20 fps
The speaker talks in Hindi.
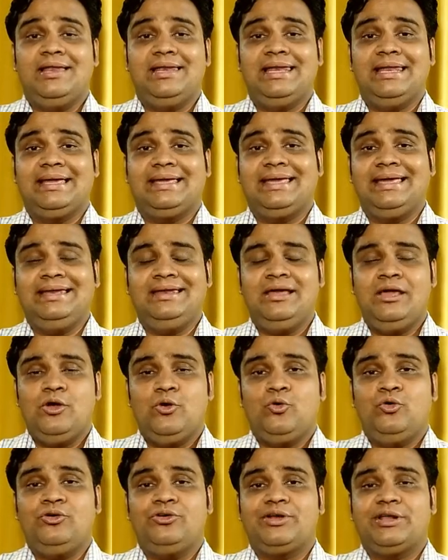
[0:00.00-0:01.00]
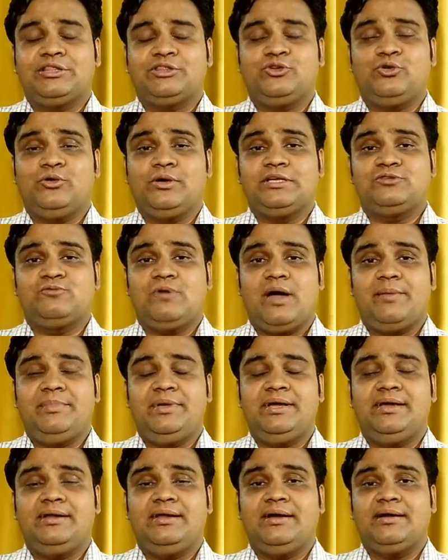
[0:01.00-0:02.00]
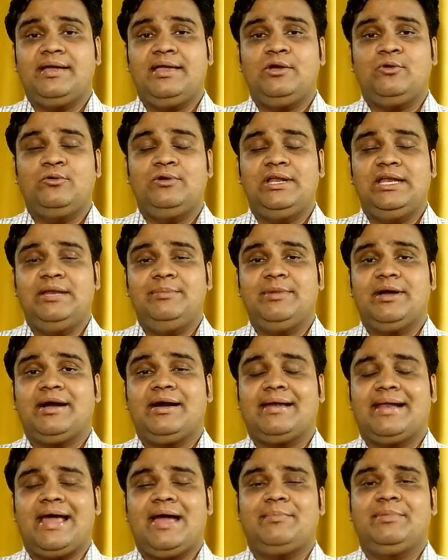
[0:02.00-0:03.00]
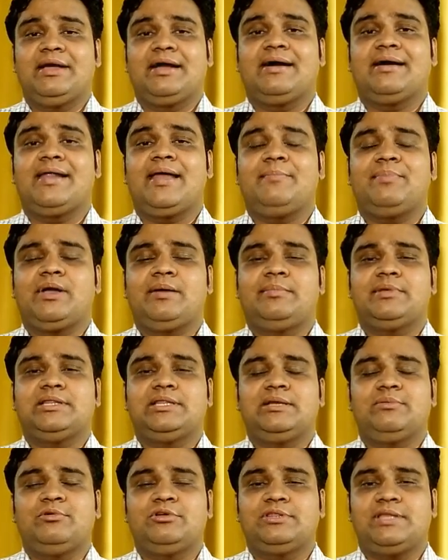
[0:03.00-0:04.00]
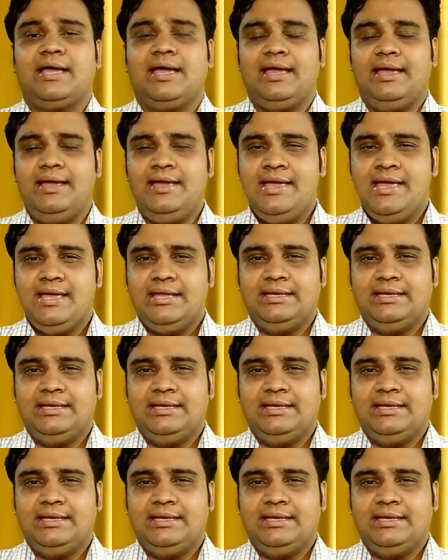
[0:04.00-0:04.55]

लेकिन उन रत्नों के स्वामी ग्रह कई कुंडली में खराब है खराब का मतलब होता है